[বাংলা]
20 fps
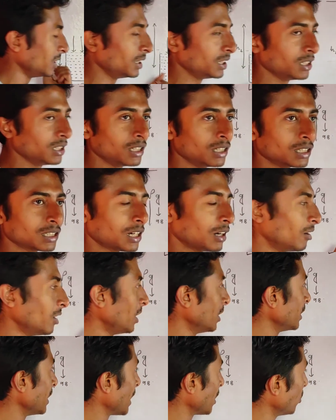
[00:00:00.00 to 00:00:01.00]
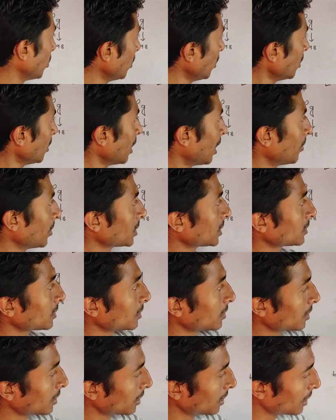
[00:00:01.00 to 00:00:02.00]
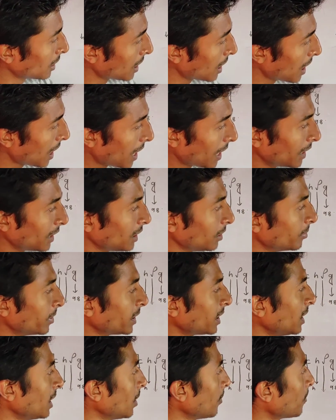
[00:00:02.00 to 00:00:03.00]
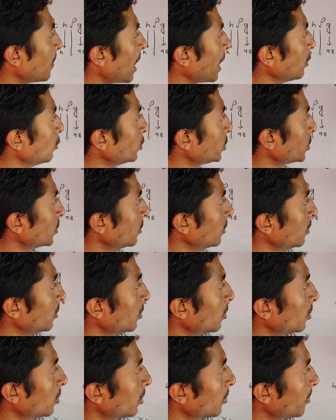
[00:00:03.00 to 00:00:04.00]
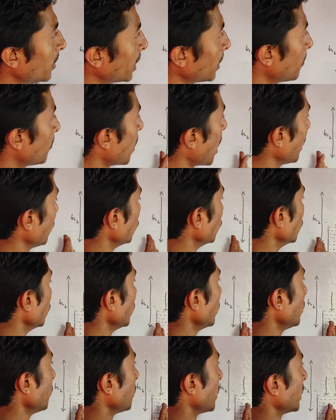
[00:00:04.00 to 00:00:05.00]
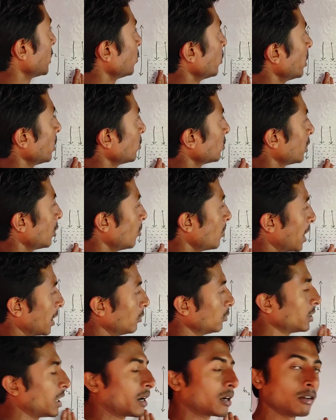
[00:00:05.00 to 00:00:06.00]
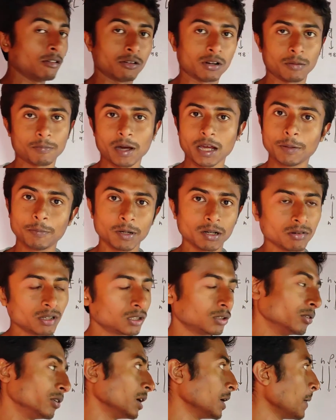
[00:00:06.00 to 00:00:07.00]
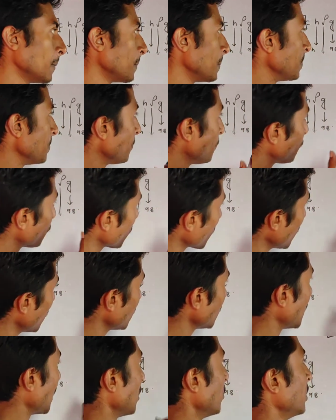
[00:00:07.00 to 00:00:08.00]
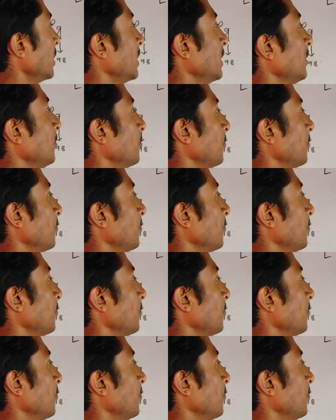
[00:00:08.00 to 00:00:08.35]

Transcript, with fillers: দিই তাহলে দেখো আমার আলটিমেটলি বায়ু শূন্য মানে বায়ুর ভেতরে কোথাও বায়ু থাকলো না পাইপের ভেতরে তাহলে